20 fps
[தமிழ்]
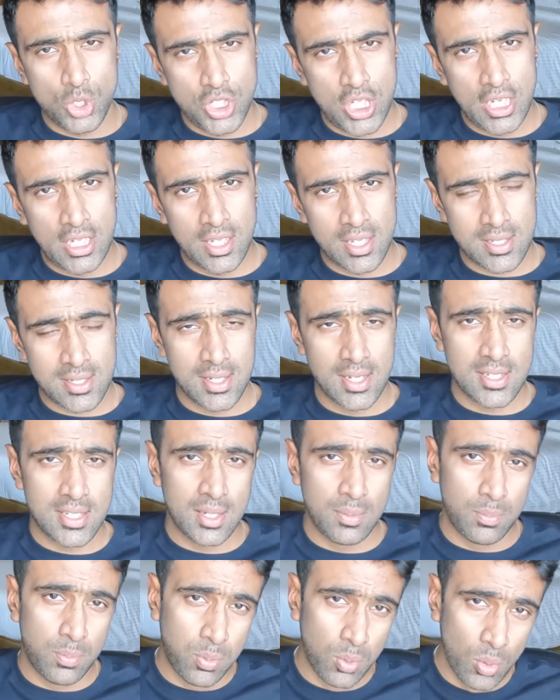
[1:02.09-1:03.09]
கொச்சி டஸ்கர்ஸ்
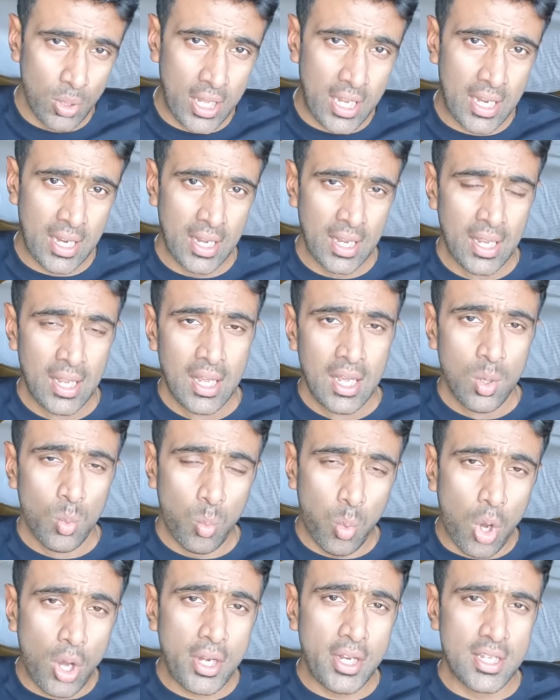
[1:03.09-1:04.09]
அண்ட் பூனே
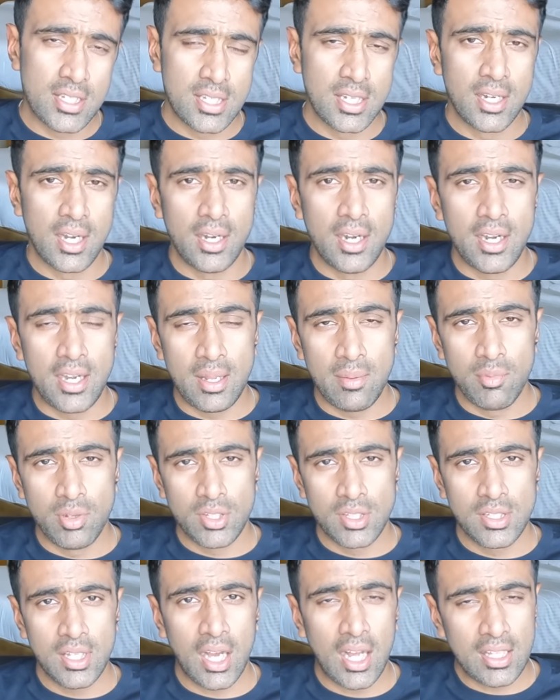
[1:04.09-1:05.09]
வாரியர்ஸ்னு ரெண்டு டீம்
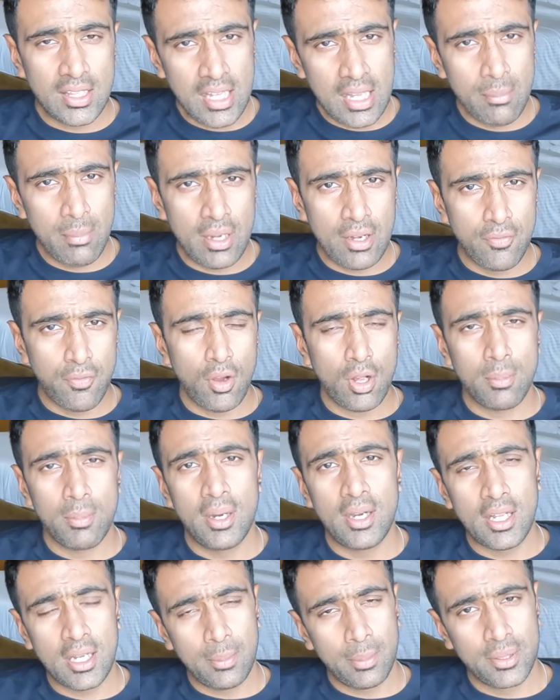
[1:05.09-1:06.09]
வந்தது அதே மாதிரி
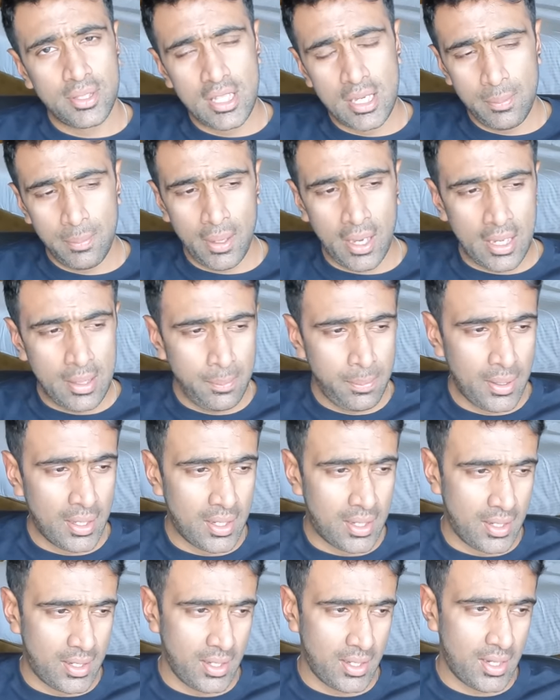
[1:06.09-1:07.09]
ஃபார்மேட்டுக்கு இப்போ திருப்பி
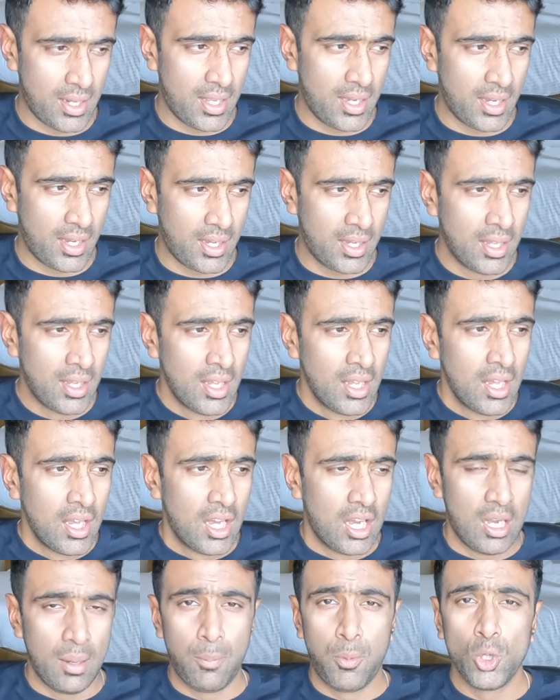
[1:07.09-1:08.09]
ஐபிஎல் ரிட்டர்ன் ஆயிருக்கு
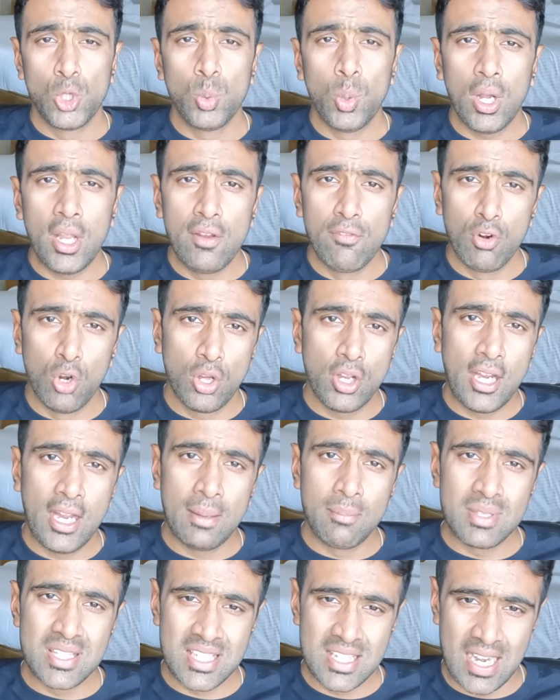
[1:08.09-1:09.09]
பொதுவாக இவ்வளோ
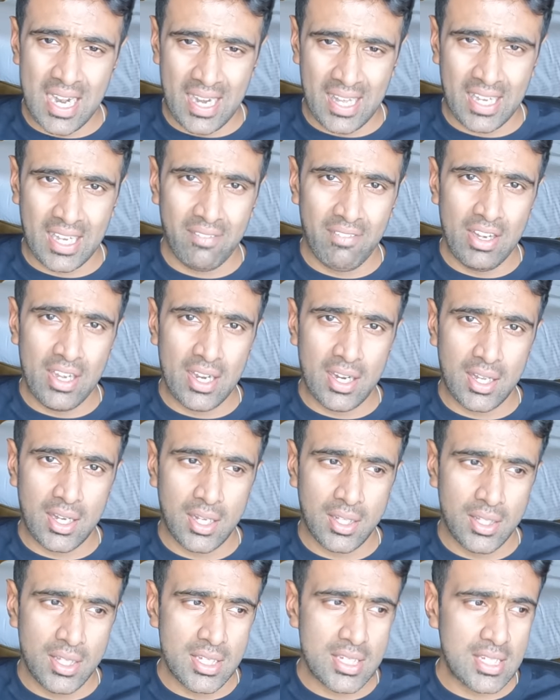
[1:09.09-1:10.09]
கேம்ஸ் நடக்கவே
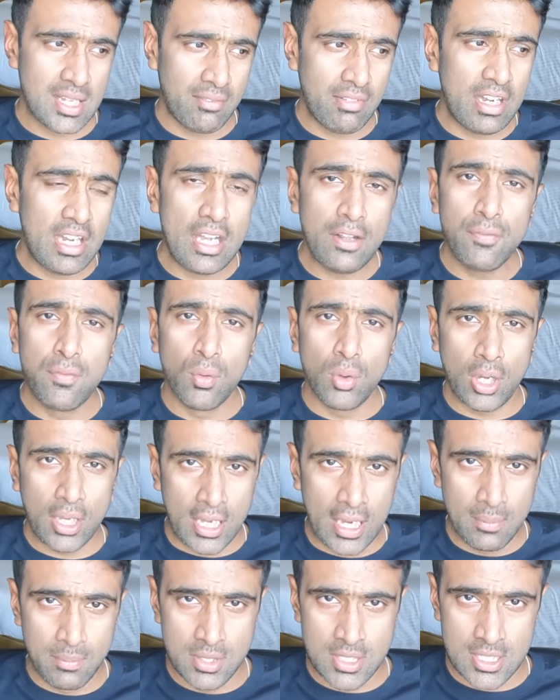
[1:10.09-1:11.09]
நடக்காது செவன்டி ஃபோர்
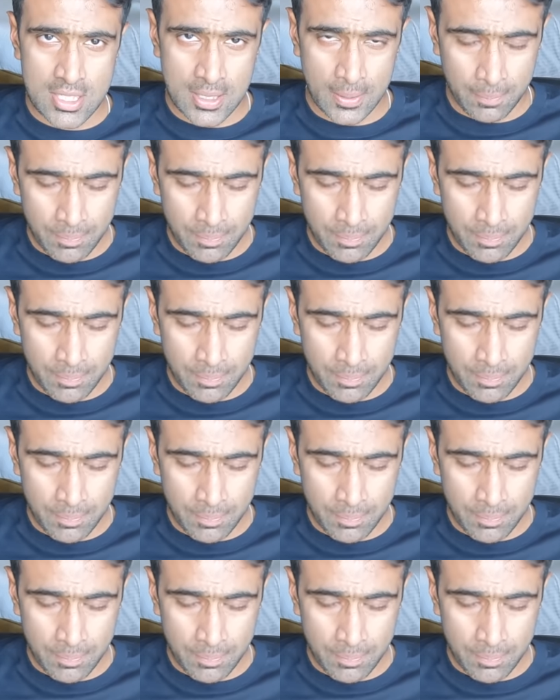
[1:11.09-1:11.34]
கேம்ஸ்